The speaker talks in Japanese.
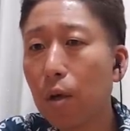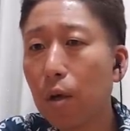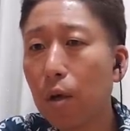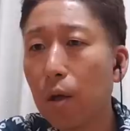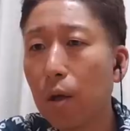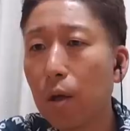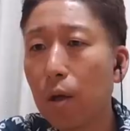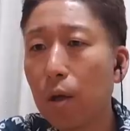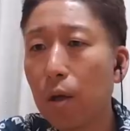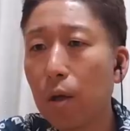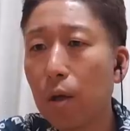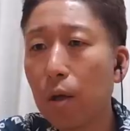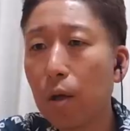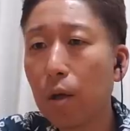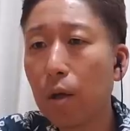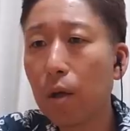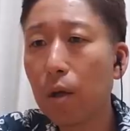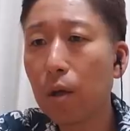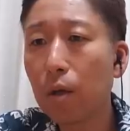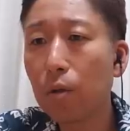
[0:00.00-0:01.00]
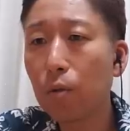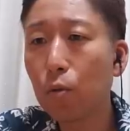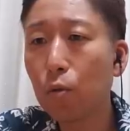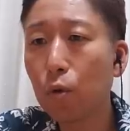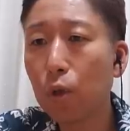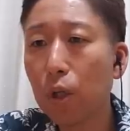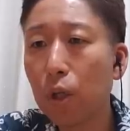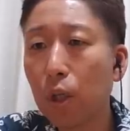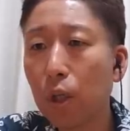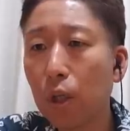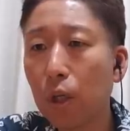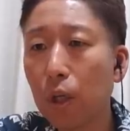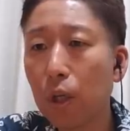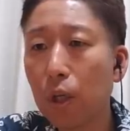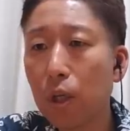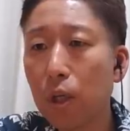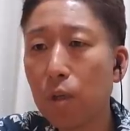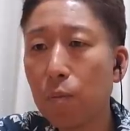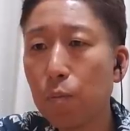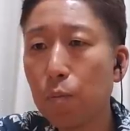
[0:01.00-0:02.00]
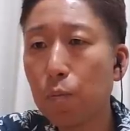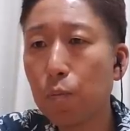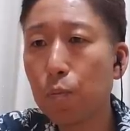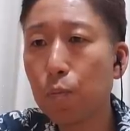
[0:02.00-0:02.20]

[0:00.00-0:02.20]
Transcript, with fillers: えー、どの辺だったかな1